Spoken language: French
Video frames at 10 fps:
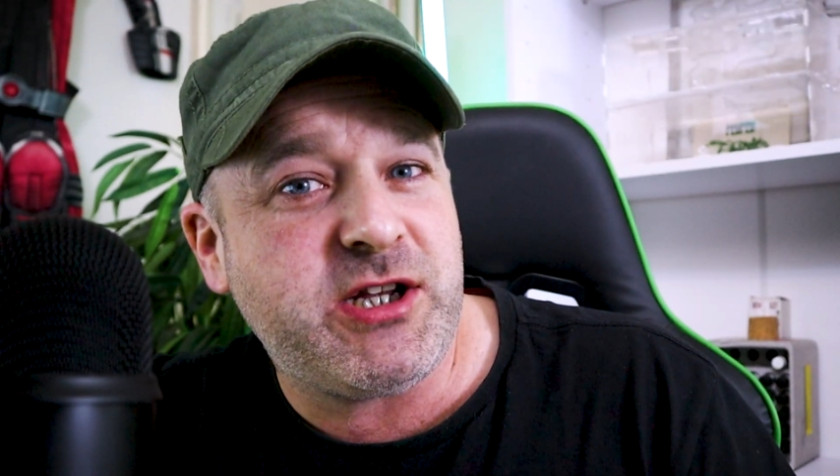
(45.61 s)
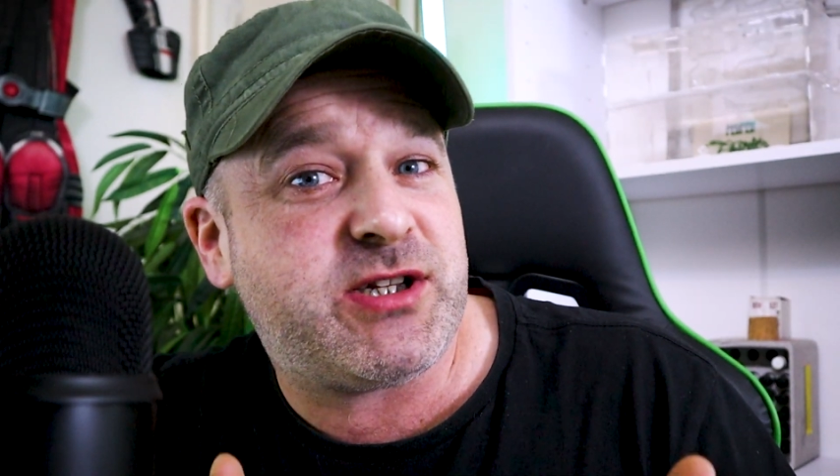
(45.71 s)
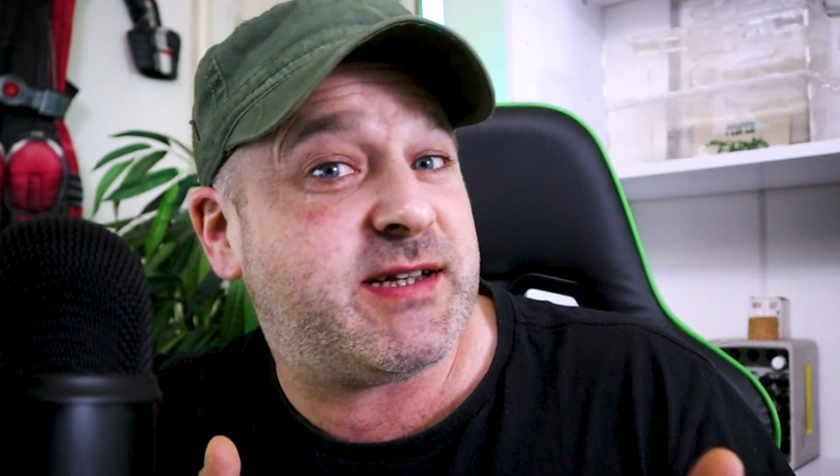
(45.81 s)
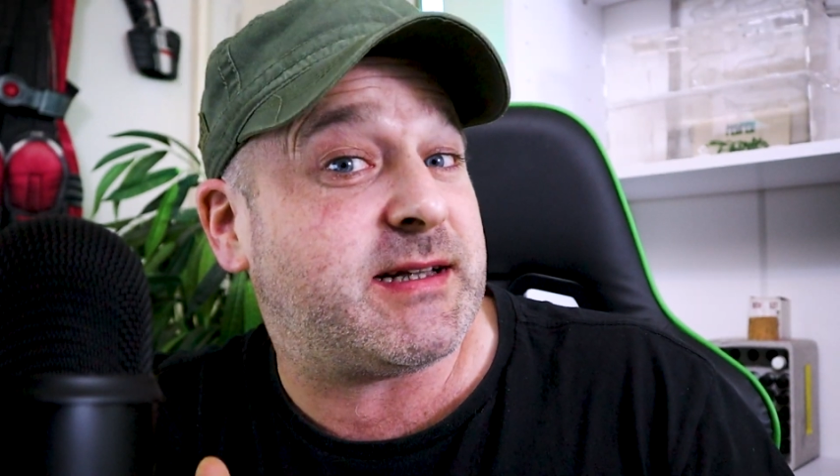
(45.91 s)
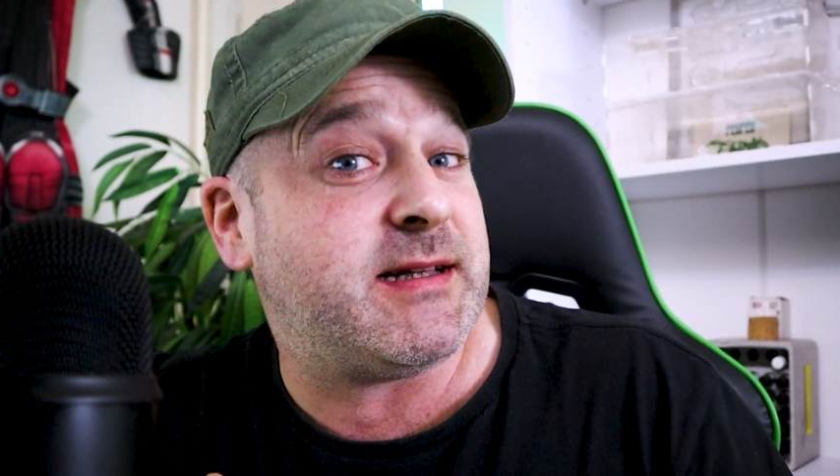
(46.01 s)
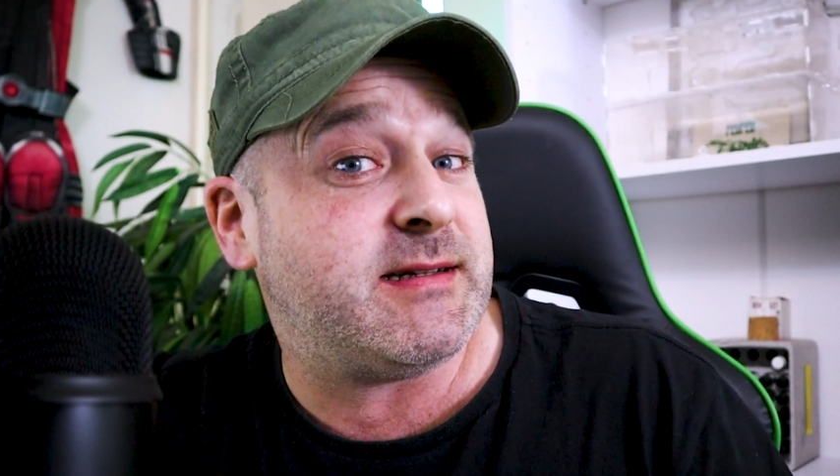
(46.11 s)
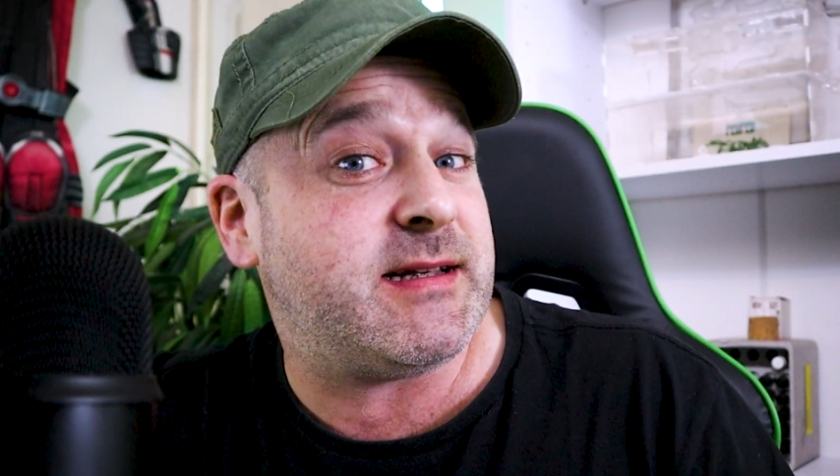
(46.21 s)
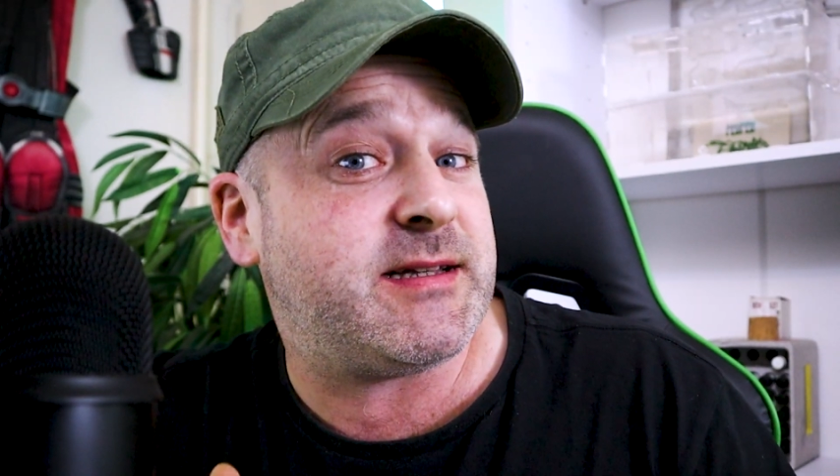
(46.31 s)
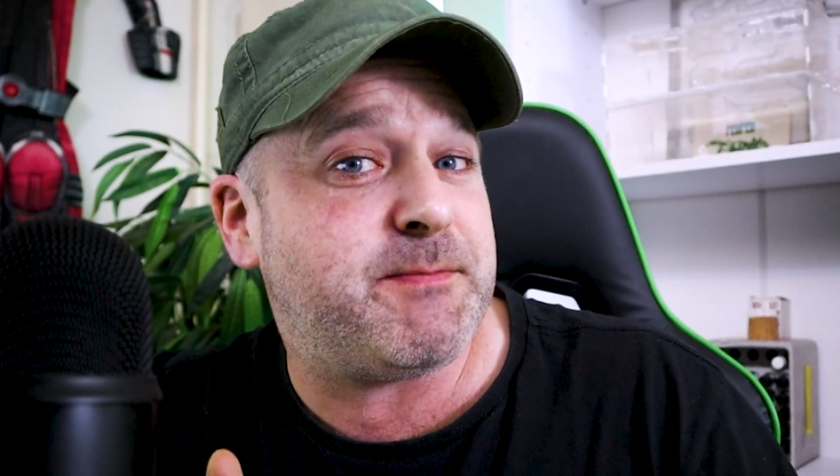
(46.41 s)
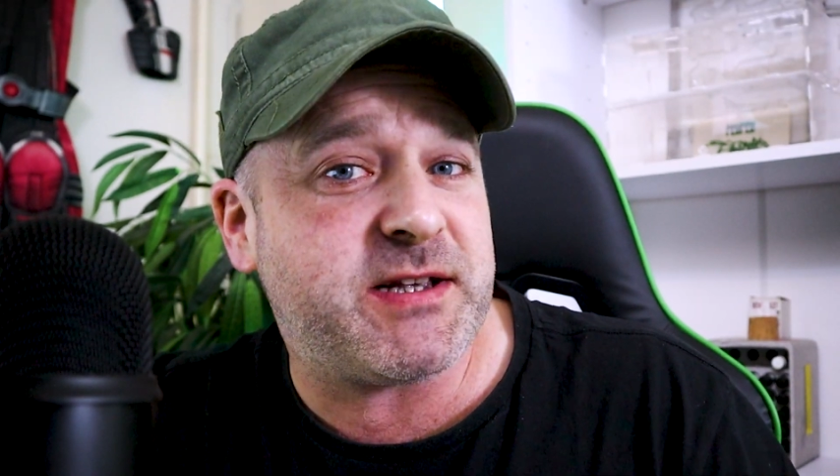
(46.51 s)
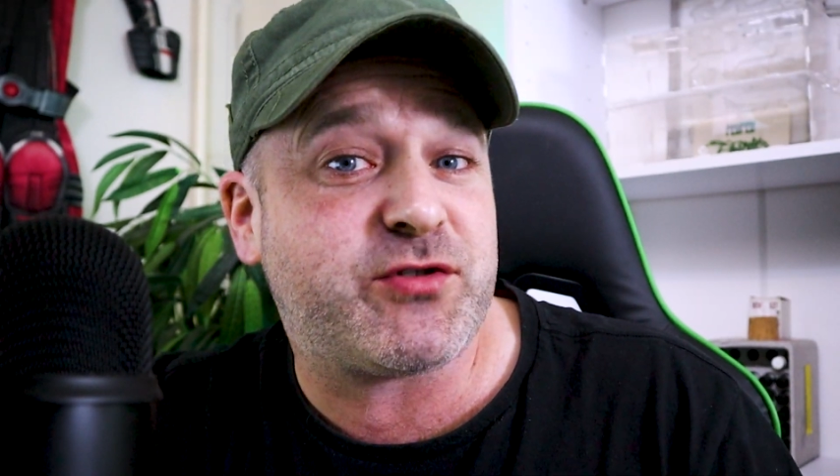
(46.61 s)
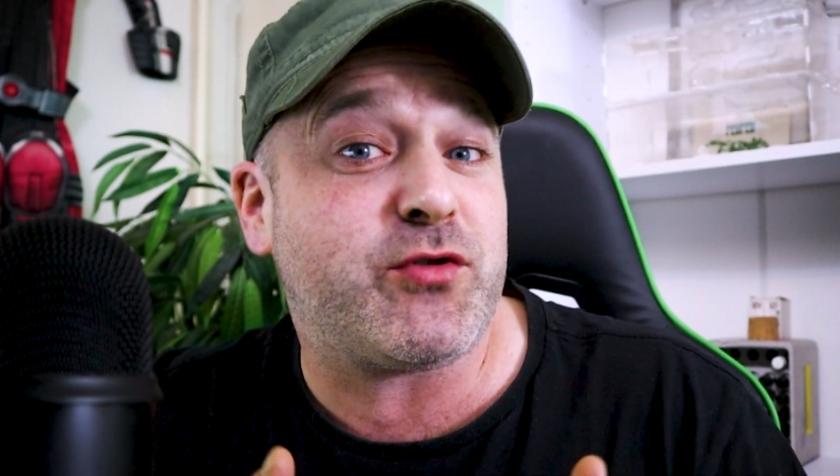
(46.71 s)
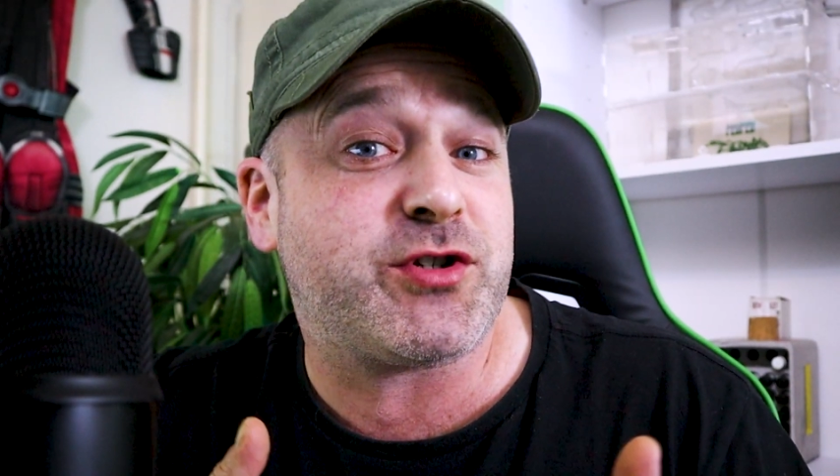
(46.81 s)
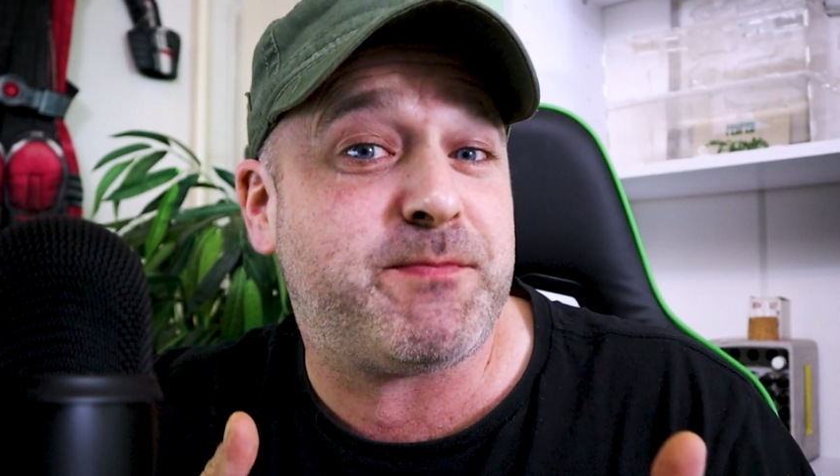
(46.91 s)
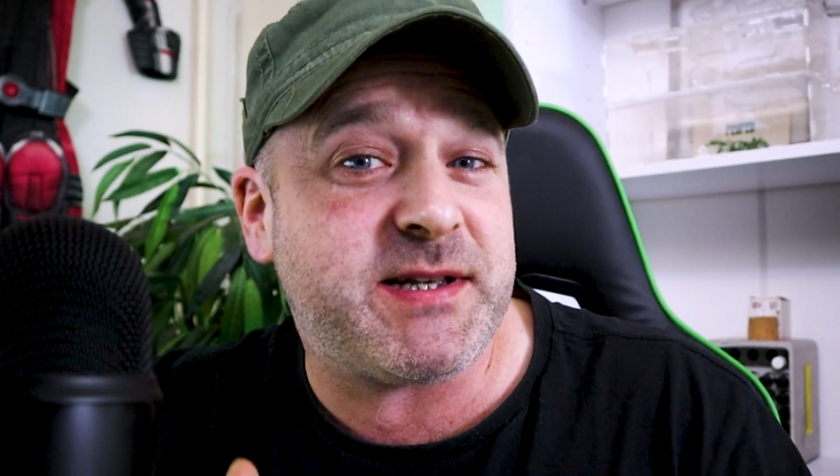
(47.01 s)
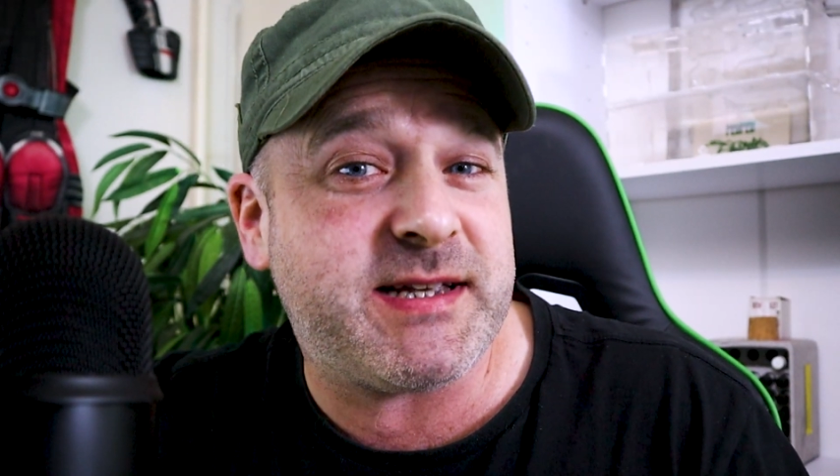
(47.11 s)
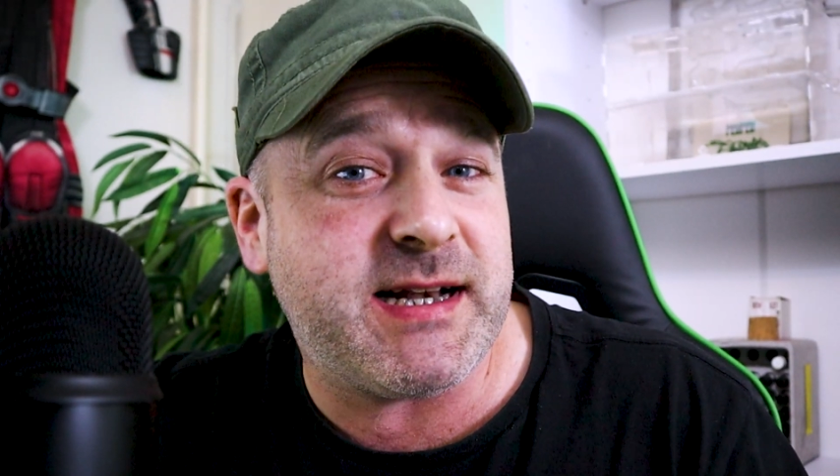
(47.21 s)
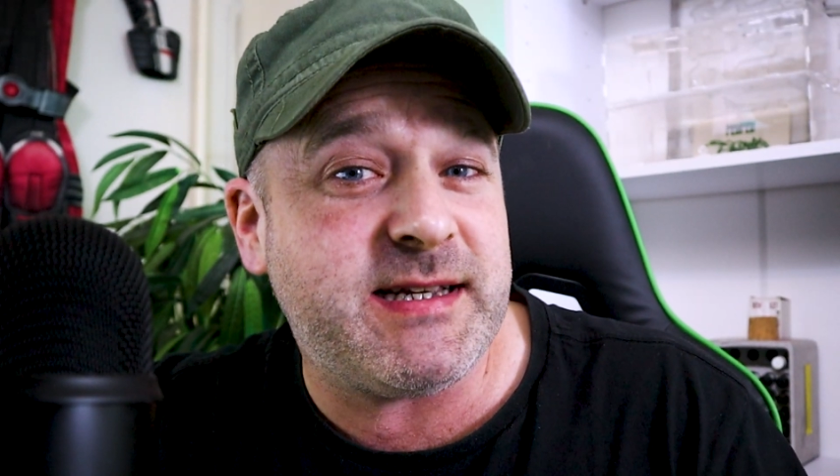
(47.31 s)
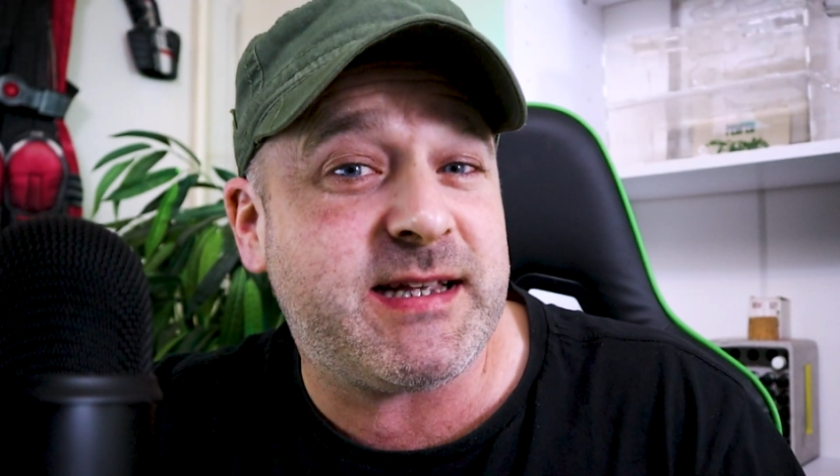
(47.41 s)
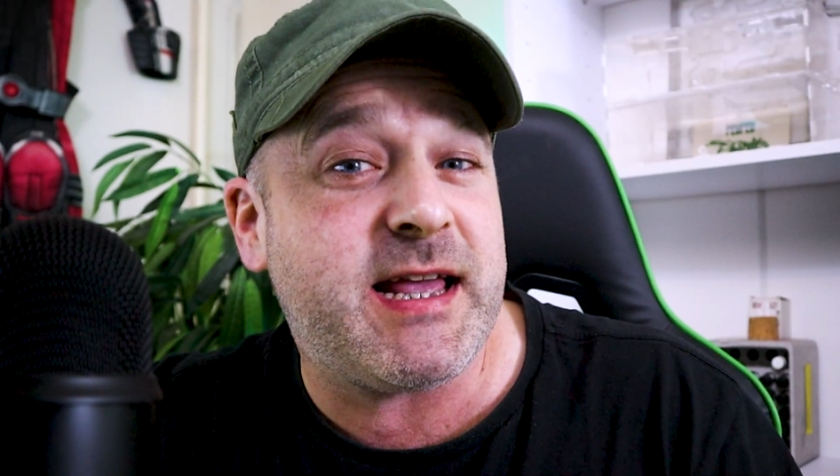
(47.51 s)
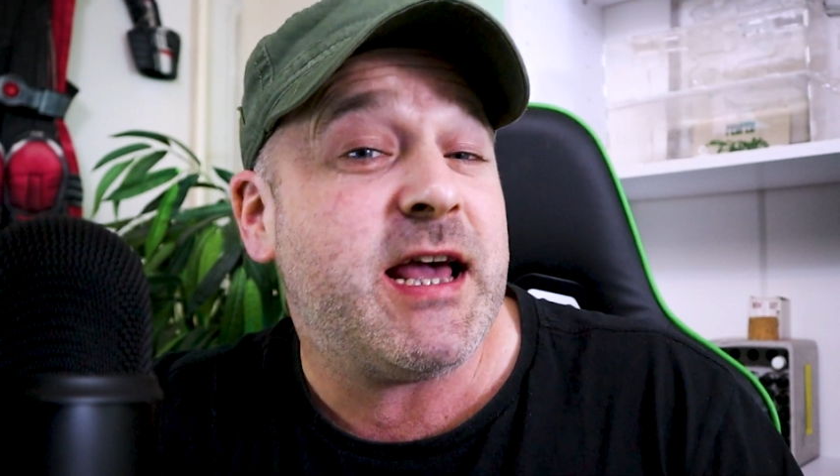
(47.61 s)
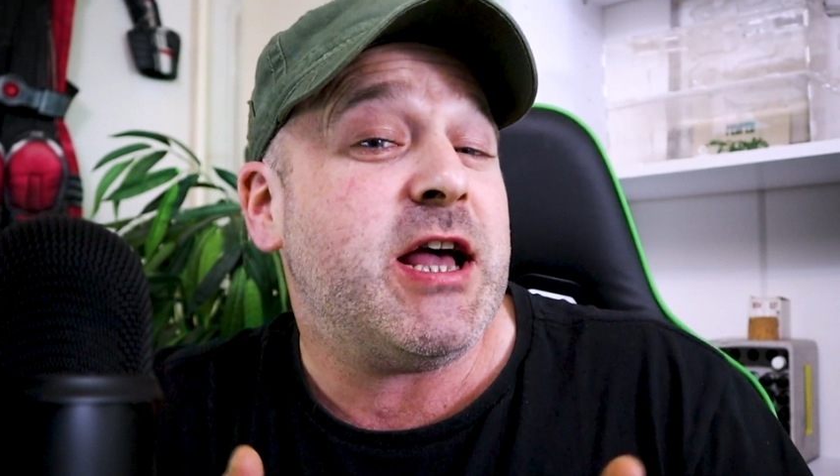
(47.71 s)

certaines espèces sont spécialisées